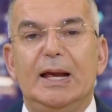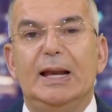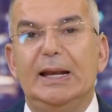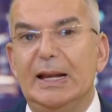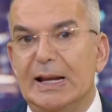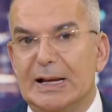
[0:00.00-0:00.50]

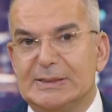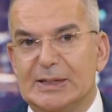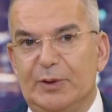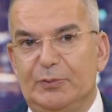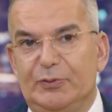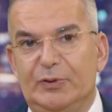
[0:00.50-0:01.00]

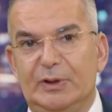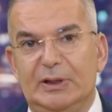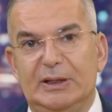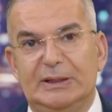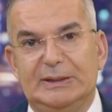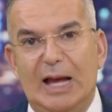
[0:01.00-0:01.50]
للاسف
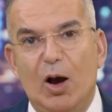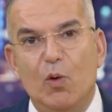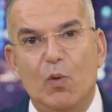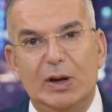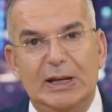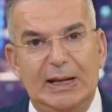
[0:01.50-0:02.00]

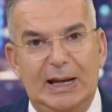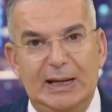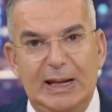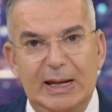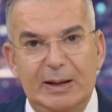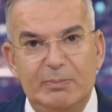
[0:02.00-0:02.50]
تحول
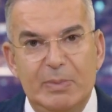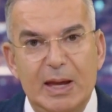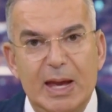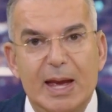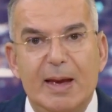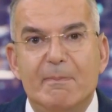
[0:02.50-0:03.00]
الاعلام
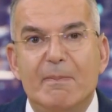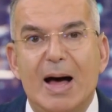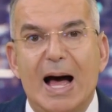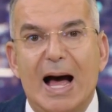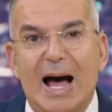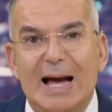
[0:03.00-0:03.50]

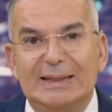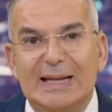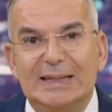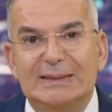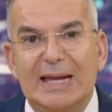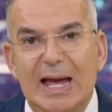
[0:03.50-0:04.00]
مع
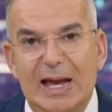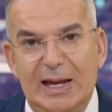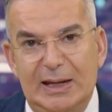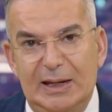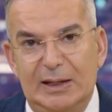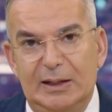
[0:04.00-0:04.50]
عدد
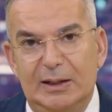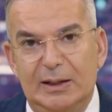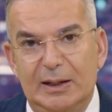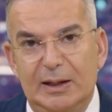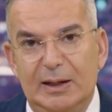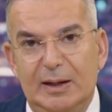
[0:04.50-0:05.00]
هائل
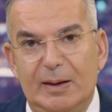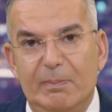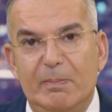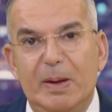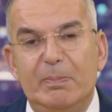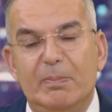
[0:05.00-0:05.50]

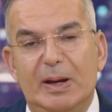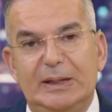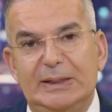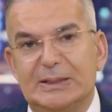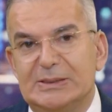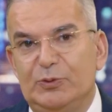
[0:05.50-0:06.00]

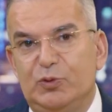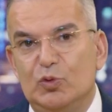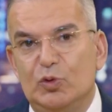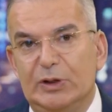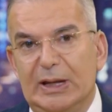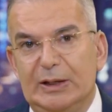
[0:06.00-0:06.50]
ممن
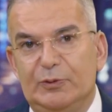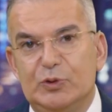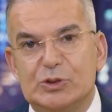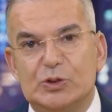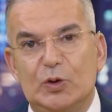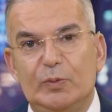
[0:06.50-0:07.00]
يصفون
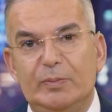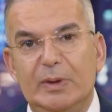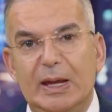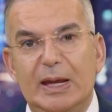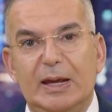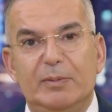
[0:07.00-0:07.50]
انفسهم
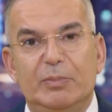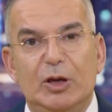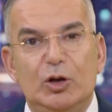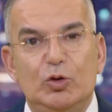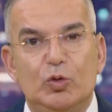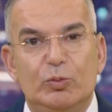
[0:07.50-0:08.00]

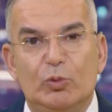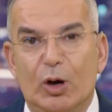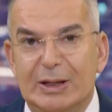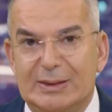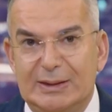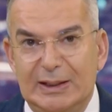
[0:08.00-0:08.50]
بانهم
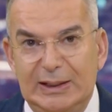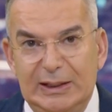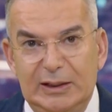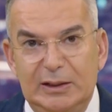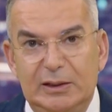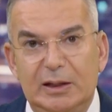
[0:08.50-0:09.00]

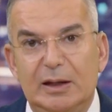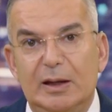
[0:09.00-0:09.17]
مؤثرين